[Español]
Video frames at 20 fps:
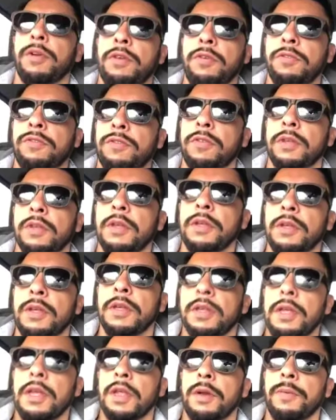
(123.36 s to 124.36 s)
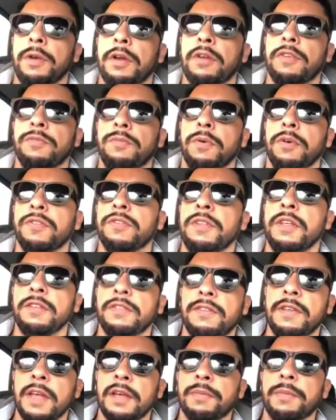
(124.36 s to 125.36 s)
News and America's Voice. This
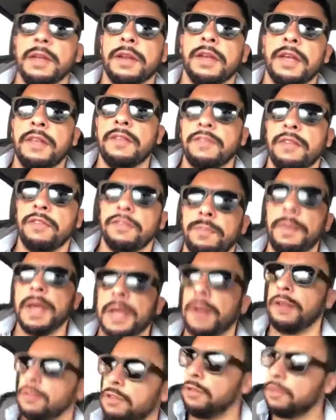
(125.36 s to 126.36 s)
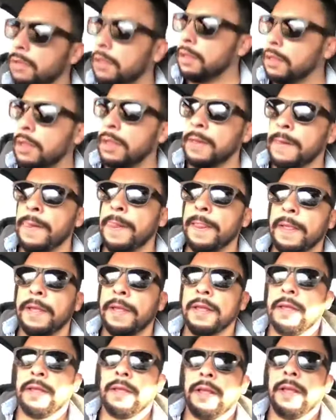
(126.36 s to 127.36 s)
segment is in Spanish.
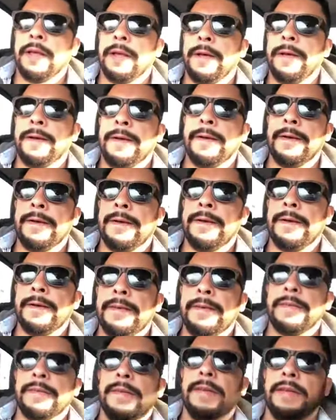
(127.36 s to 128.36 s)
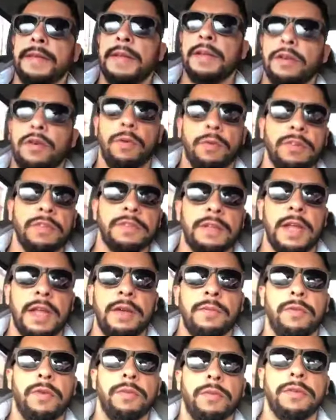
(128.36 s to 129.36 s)
Ah, ¿Cómo
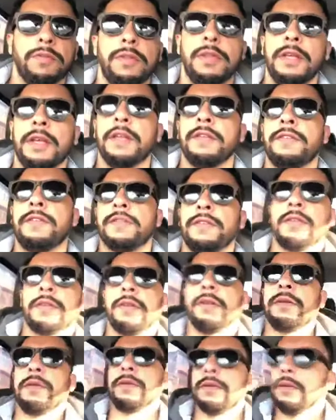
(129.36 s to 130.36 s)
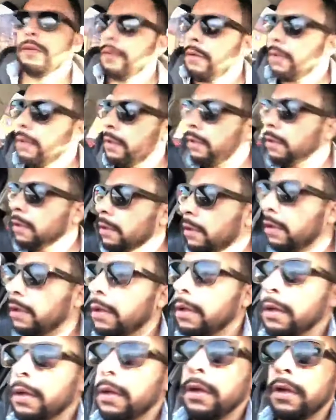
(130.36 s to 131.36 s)
están? Muy buenos días.
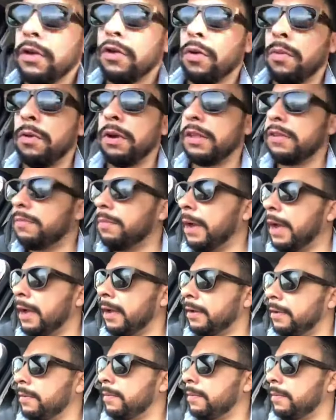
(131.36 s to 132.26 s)
¿Cómo les va?